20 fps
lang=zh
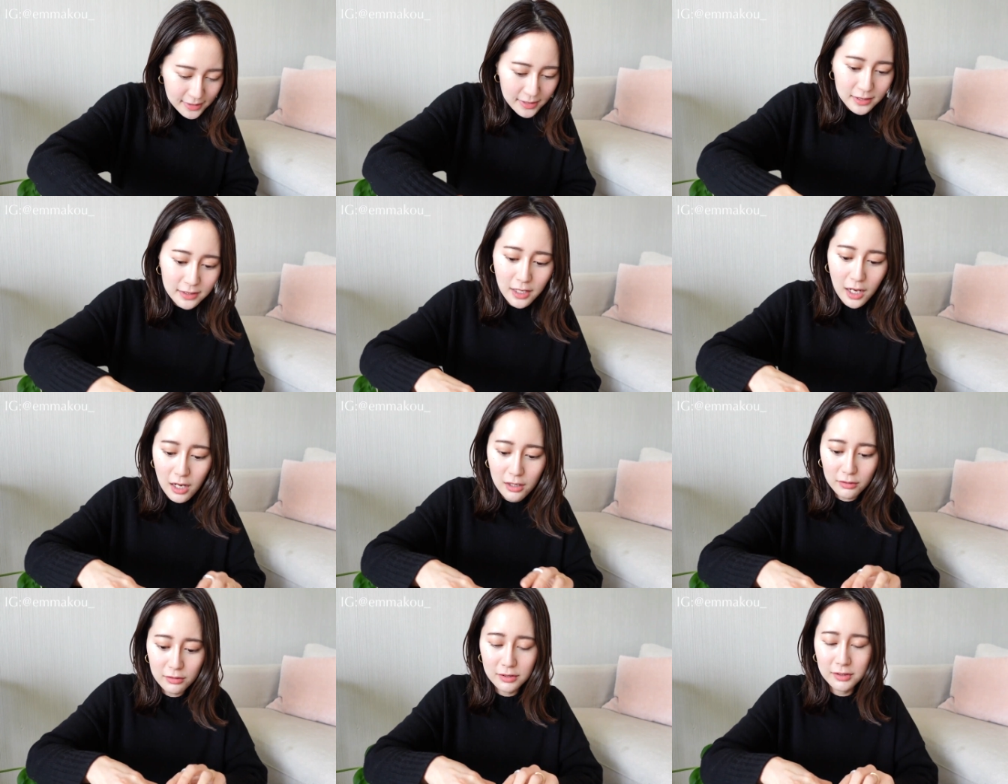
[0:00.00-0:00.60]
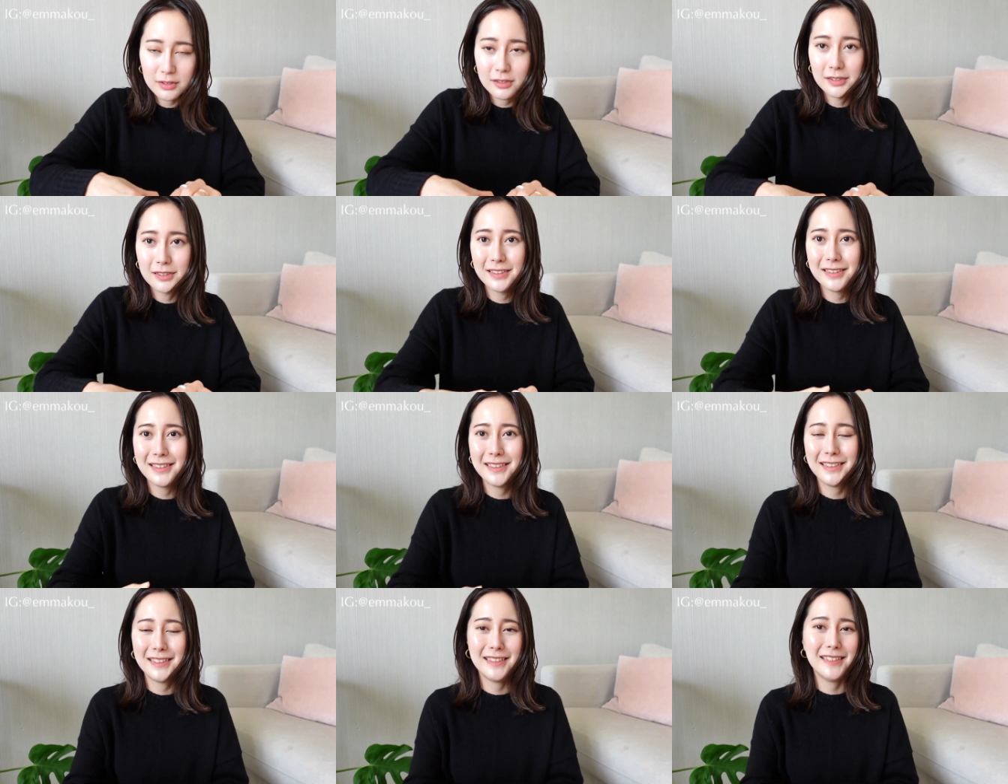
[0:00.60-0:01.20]
这个好了，
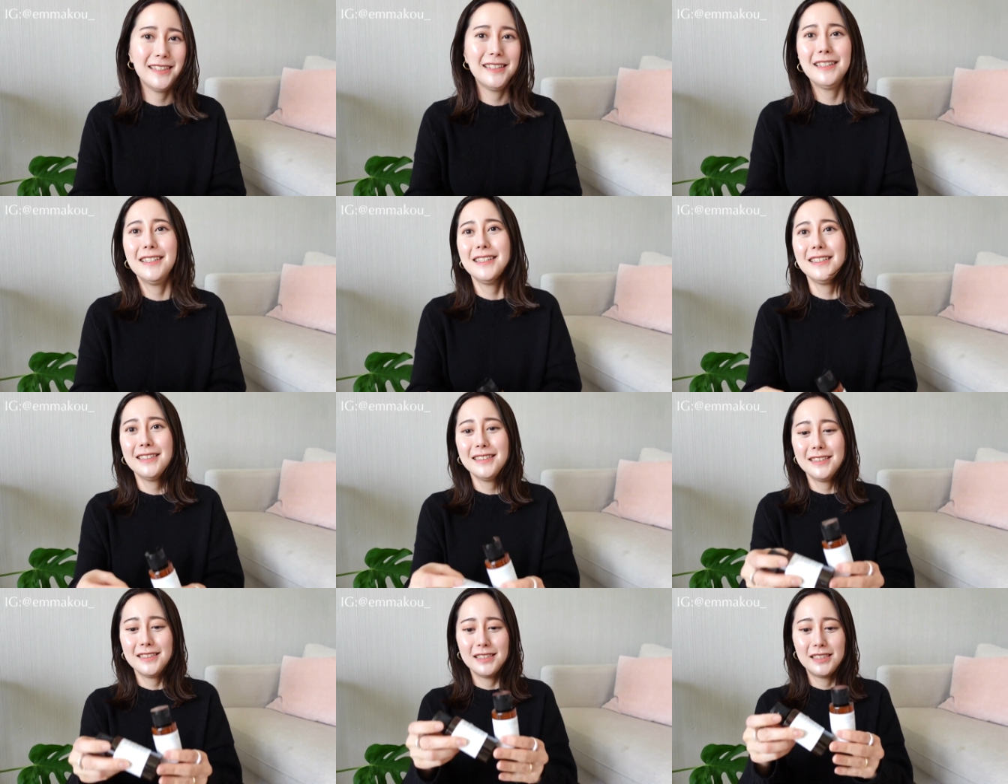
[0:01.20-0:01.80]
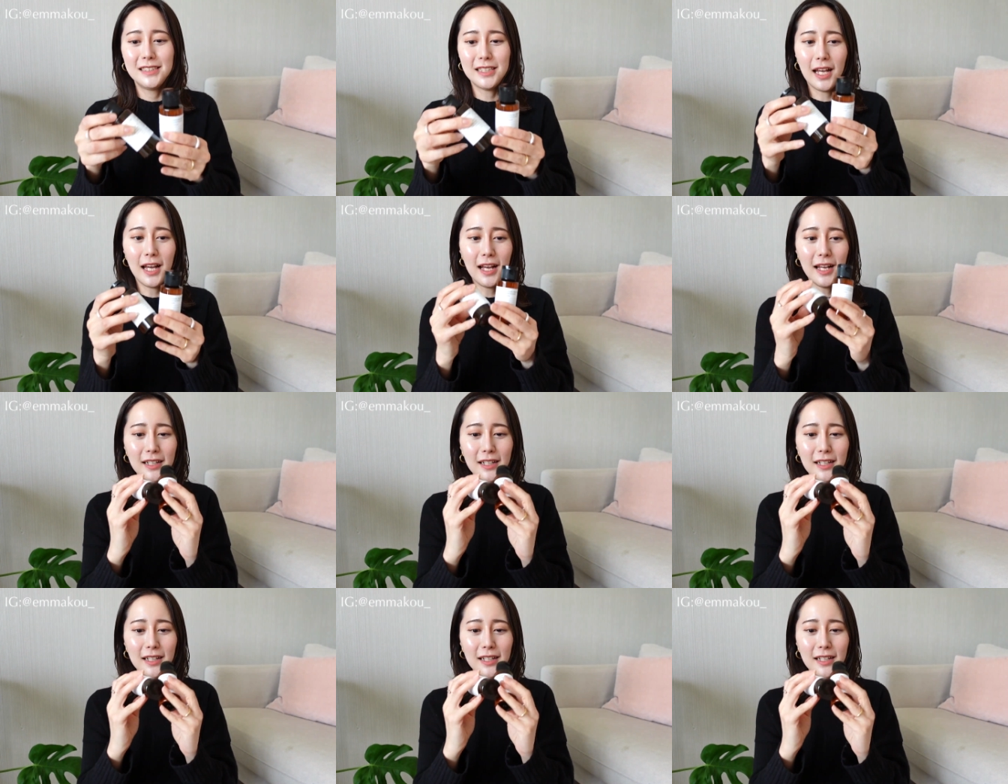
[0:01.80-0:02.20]
讲。